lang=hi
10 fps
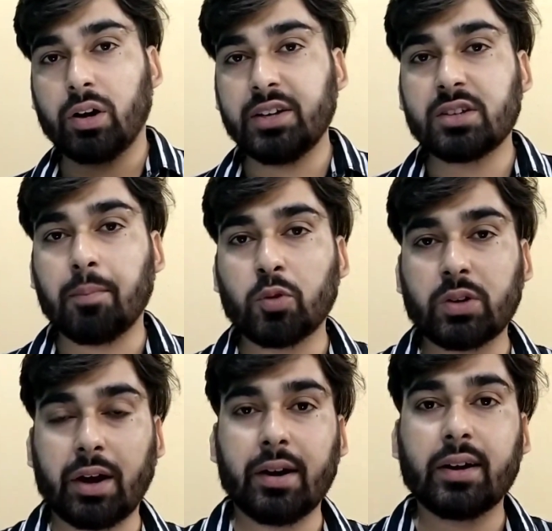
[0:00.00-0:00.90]
और गई आपको
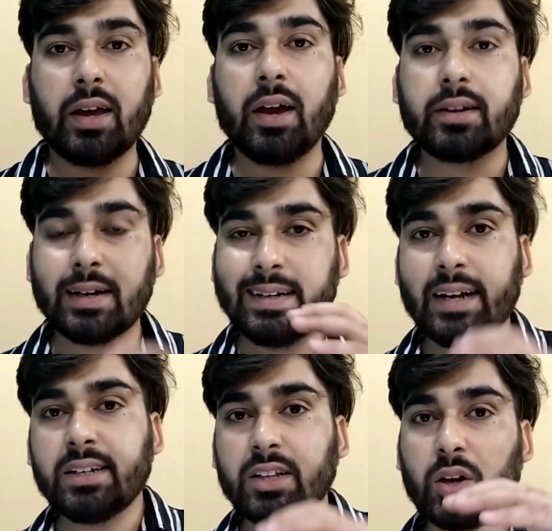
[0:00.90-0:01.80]
करना क्या है
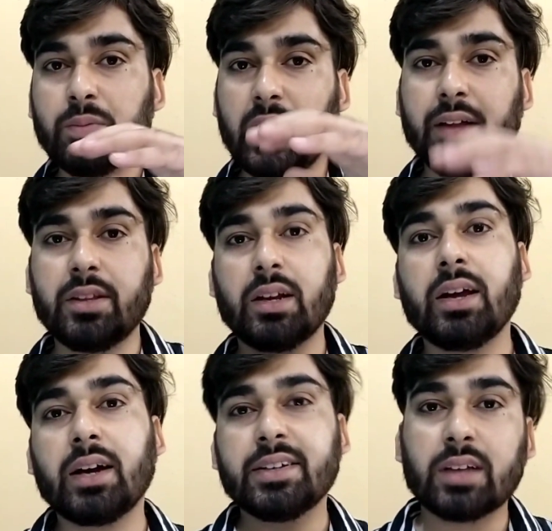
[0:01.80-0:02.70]
कंटेंट की तरफ ध्यान देना
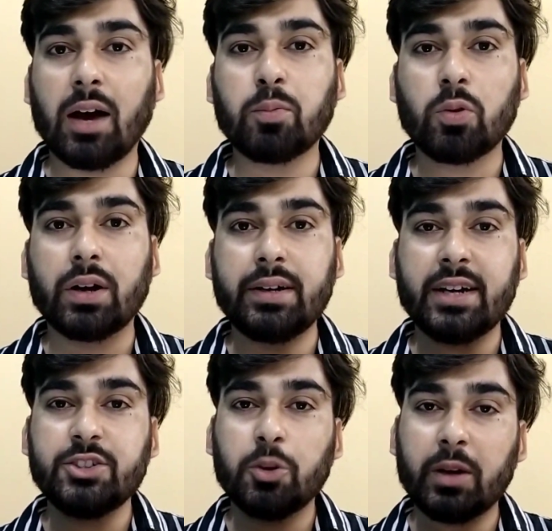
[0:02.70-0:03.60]
है गाइज आपको
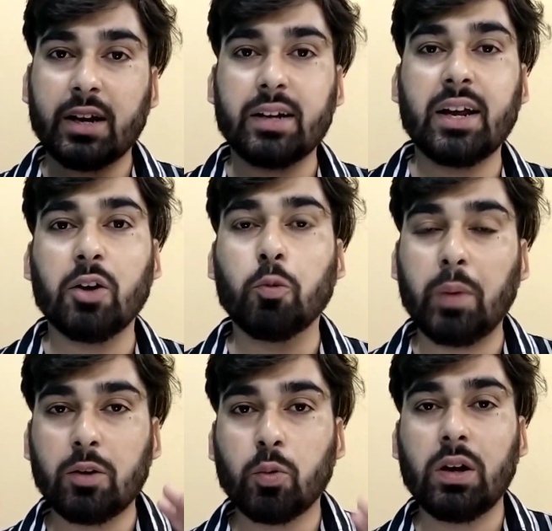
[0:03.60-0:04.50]
कंटेंट जो बनाना है वो
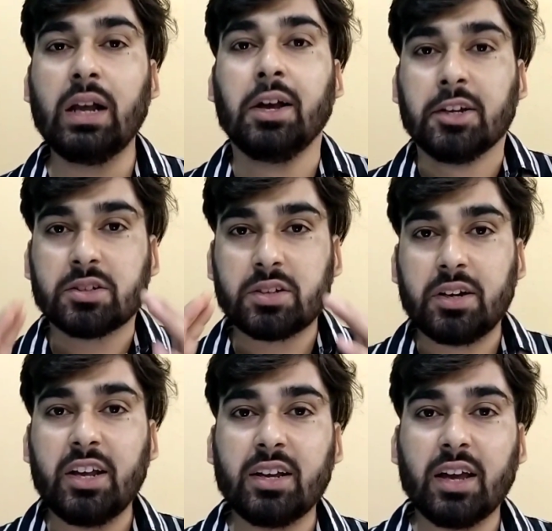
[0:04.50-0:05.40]
बिल्कुल
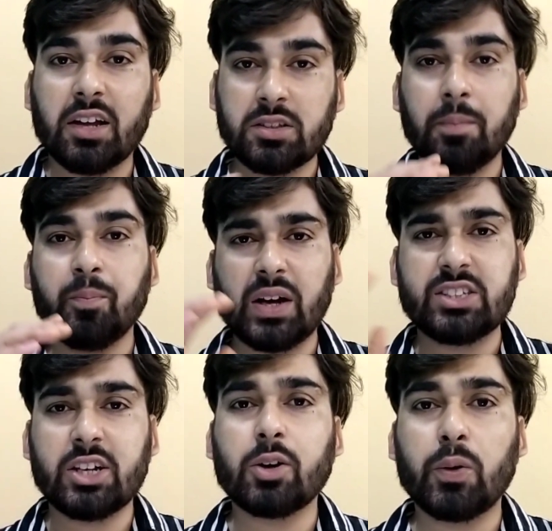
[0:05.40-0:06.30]
सटीक एकदम
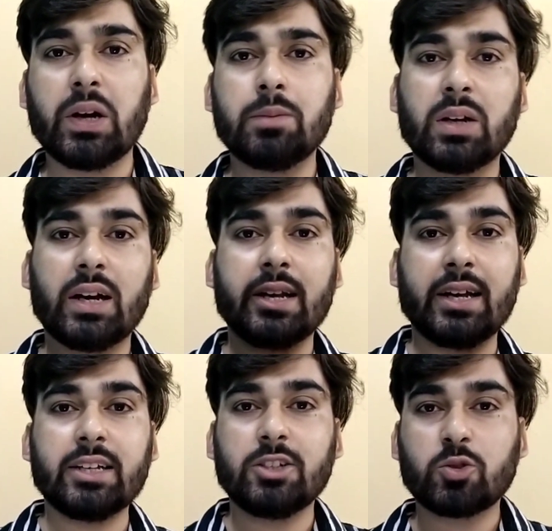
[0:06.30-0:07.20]
अच्छा कंटेंट बनाना
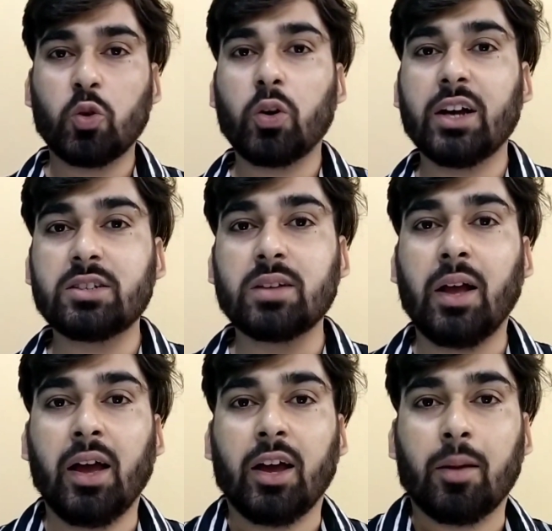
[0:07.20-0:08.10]
है जिसको गाइस
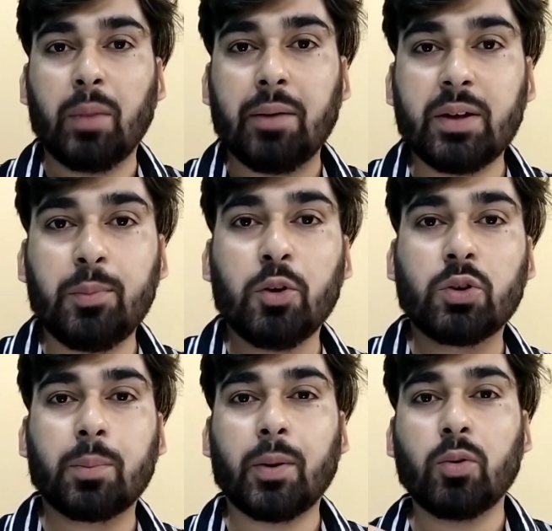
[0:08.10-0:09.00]
मैं भी रिव्यू
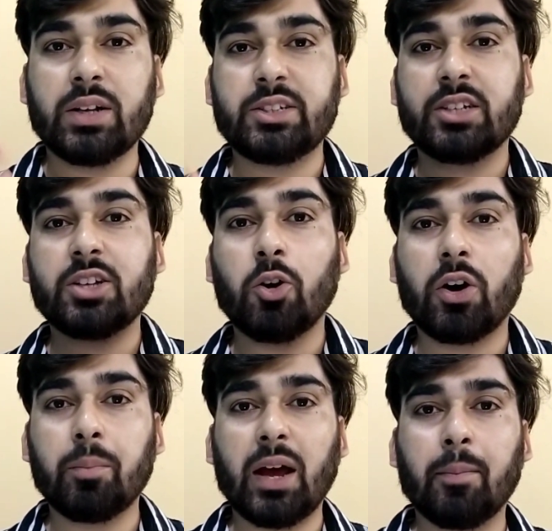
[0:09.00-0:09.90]
कर पाऊँ अच्छे से
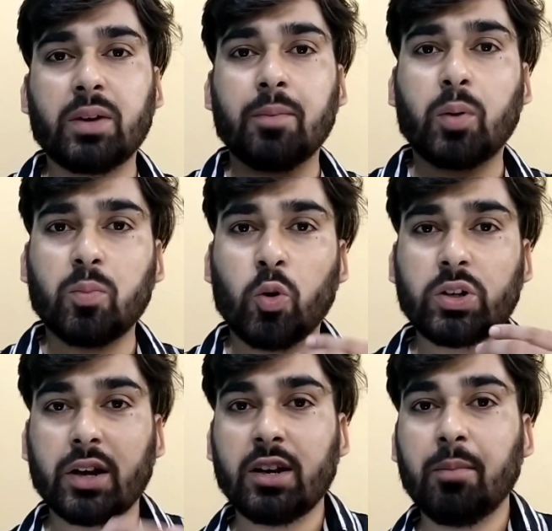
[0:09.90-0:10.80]
और मैं आपके
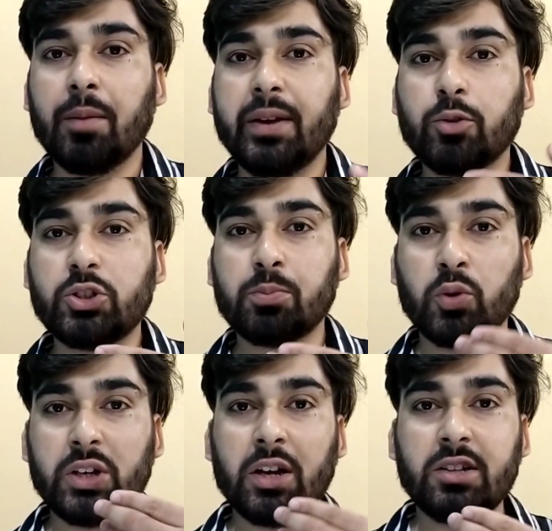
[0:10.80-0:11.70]
प्रमोट करने में भी कुछ
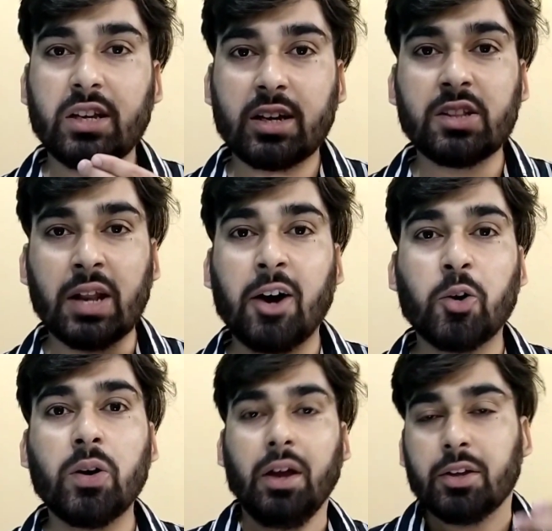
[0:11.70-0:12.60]
मुझे दिक्कत ना
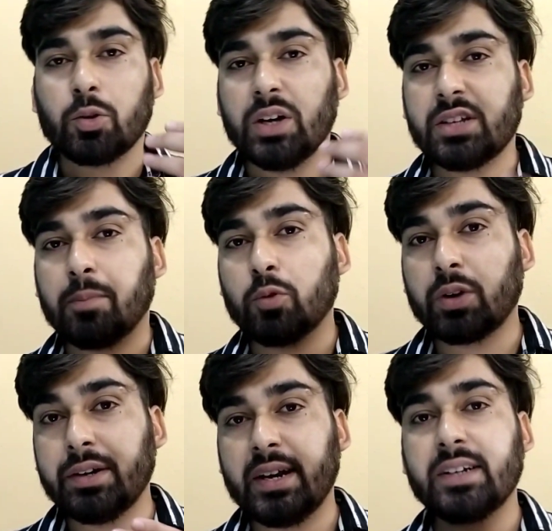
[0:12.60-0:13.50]
हो तो गाइज़ आपको
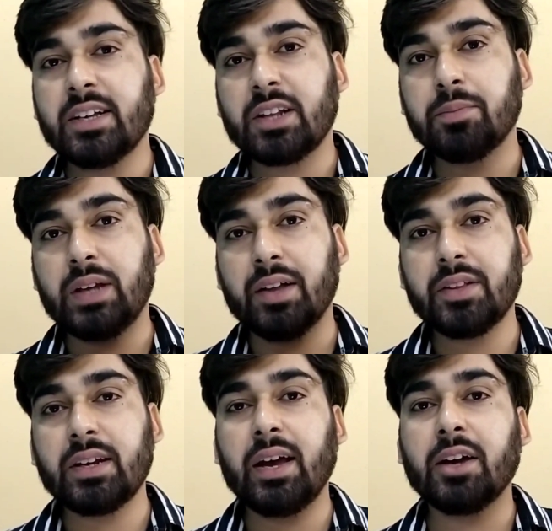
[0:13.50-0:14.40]
कंटेंट की तरफ ध्यान
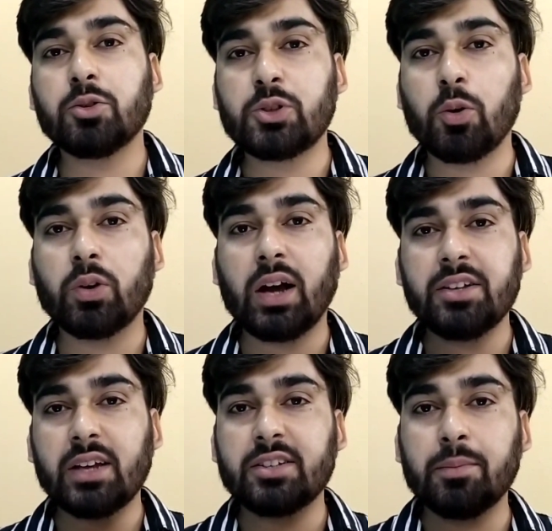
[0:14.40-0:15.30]
देना है कुछ लोग
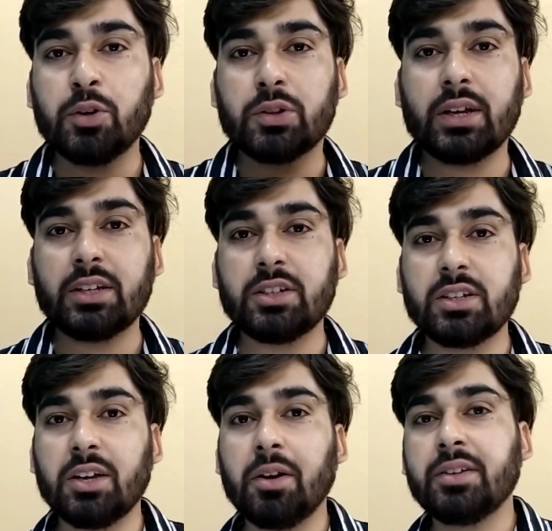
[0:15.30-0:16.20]
गाइज़ ऐसे भी होते हैं
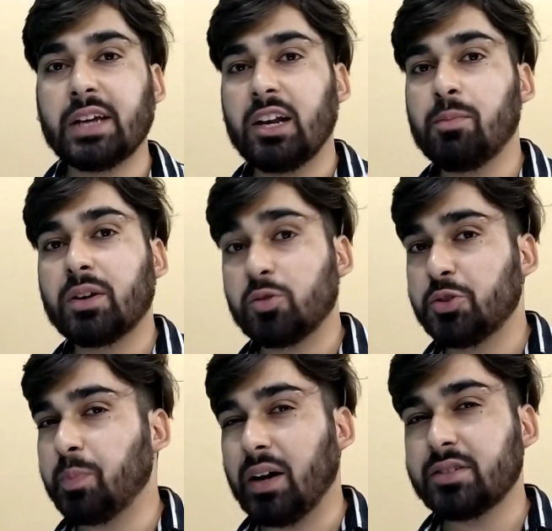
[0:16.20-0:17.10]
जिनके चैनल पर
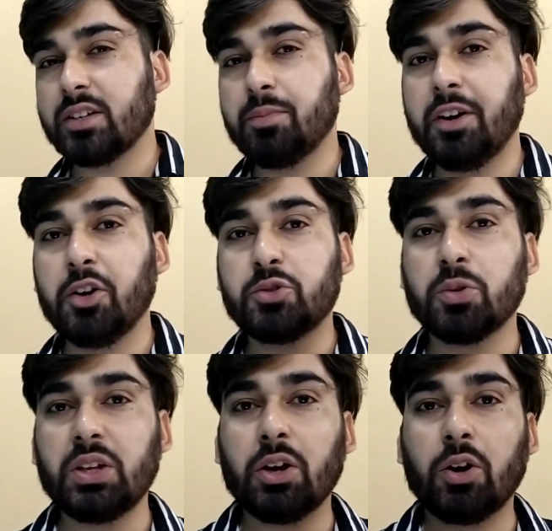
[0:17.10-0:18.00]
कुछ पाँच सात वीडियोज़
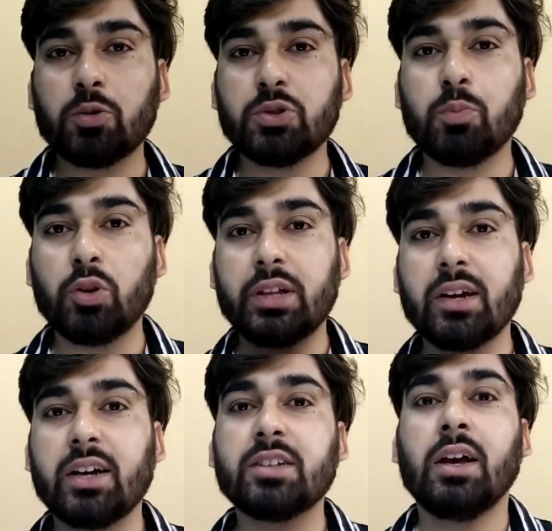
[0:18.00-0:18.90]
होती हैं और वो बोलते
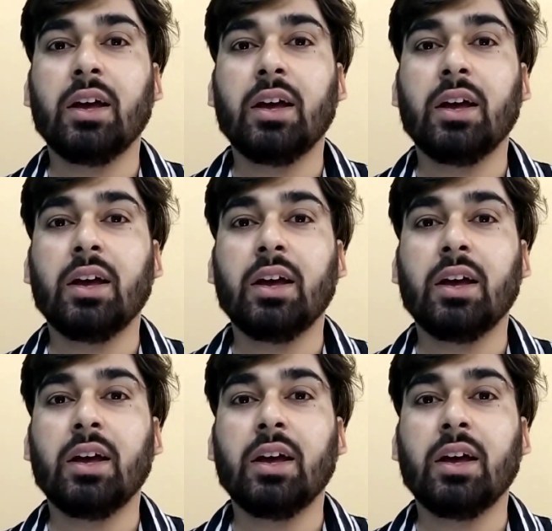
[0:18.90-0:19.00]
हैं गाइज़